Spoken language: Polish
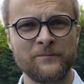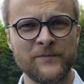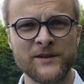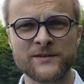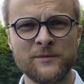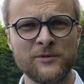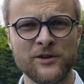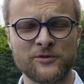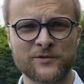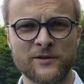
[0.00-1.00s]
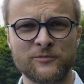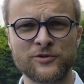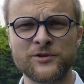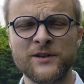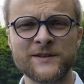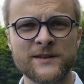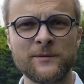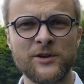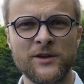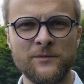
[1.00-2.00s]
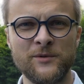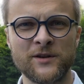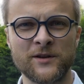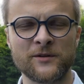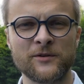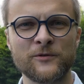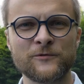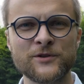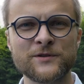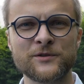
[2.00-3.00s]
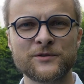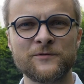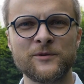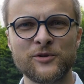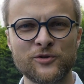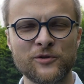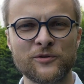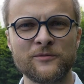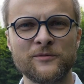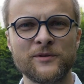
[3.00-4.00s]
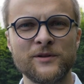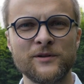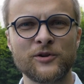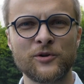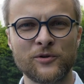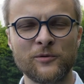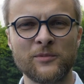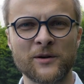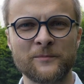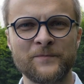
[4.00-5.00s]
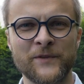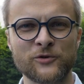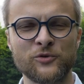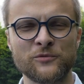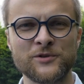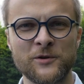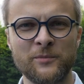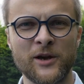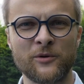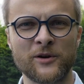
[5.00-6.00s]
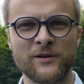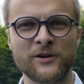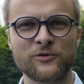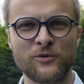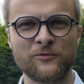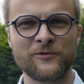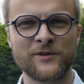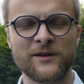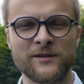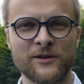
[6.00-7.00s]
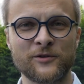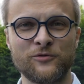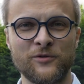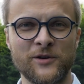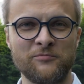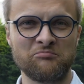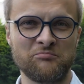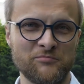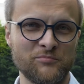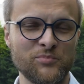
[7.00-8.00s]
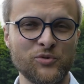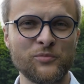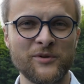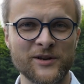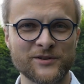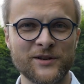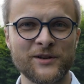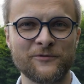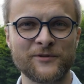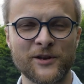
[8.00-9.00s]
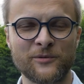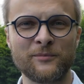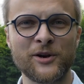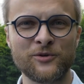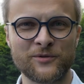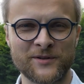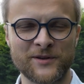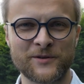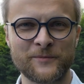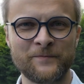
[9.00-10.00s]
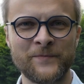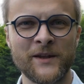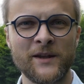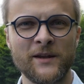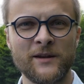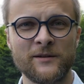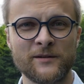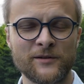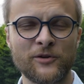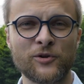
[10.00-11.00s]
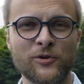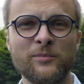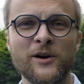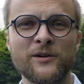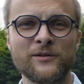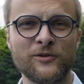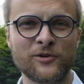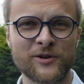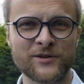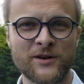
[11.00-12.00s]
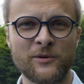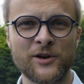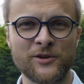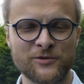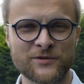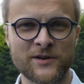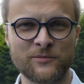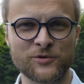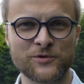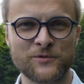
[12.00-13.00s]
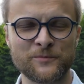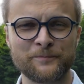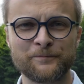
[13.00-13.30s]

nie znamy jej tożsamości, nie znamy jej imienia. Wszystko, co wiemy, to choroba, na którą cierpiała i na, którą na której próby leczenia wydała majątek. Choroba określała jej tożsamość.